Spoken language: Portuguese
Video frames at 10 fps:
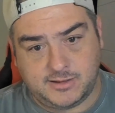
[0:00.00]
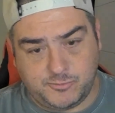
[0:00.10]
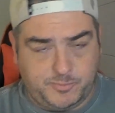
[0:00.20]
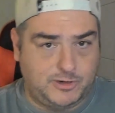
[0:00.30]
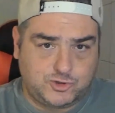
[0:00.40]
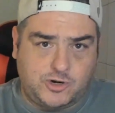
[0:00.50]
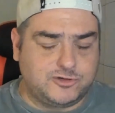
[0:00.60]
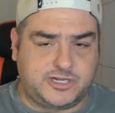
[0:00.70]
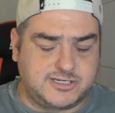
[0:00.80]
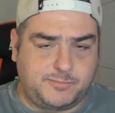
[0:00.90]
Na minha opinião, jogar
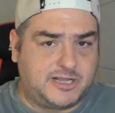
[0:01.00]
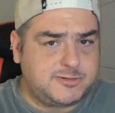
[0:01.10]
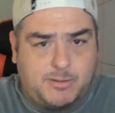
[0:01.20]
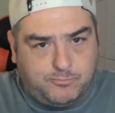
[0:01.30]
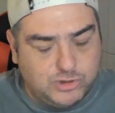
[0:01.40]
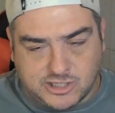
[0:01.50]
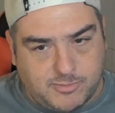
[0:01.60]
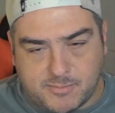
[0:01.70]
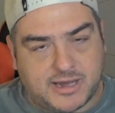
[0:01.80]
os três campeonatos é uma puta de uma